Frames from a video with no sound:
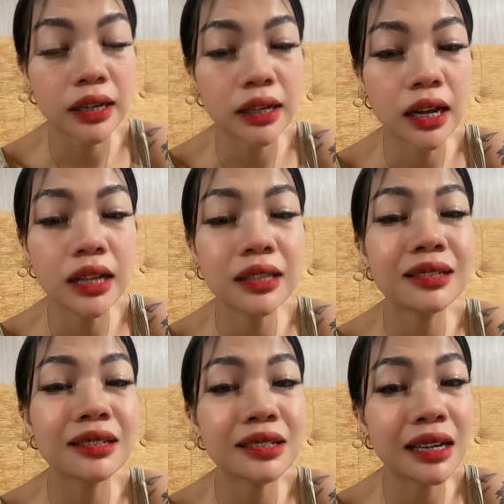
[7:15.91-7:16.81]
na
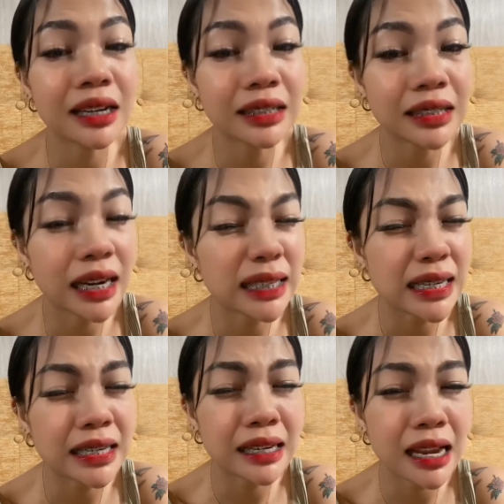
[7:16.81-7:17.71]
andyadyaan kahit
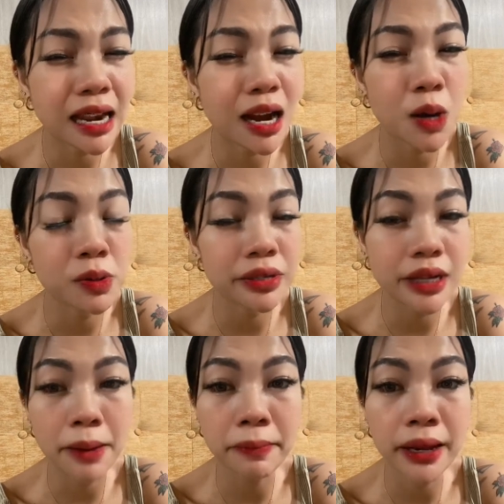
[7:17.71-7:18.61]
hindi ka
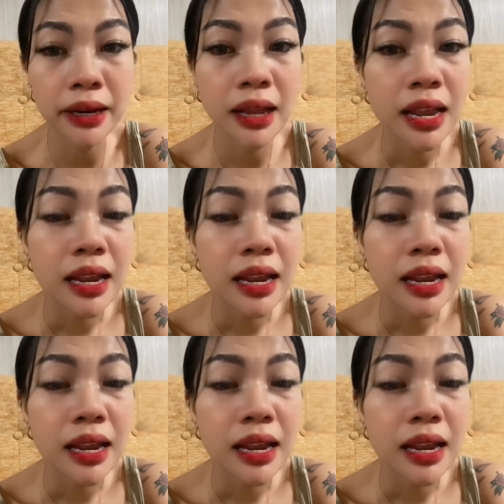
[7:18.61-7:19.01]
kausapin,